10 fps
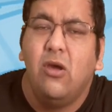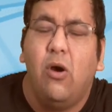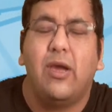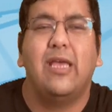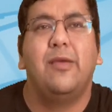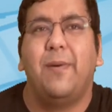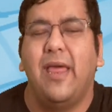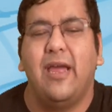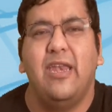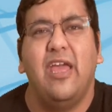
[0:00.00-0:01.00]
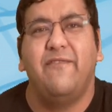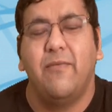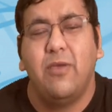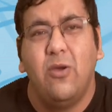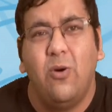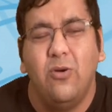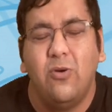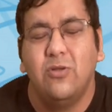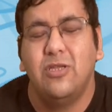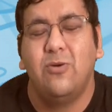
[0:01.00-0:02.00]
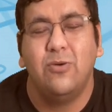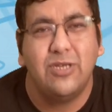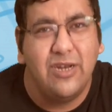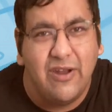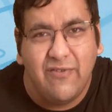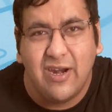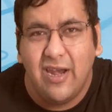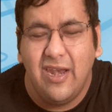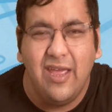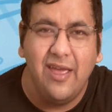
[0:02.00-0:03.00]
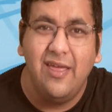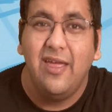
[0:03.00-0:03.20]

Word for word: और कैसे पढ़ाई करनी है एफ की कौन कौन से क्वेश्चन रेफर करने हैं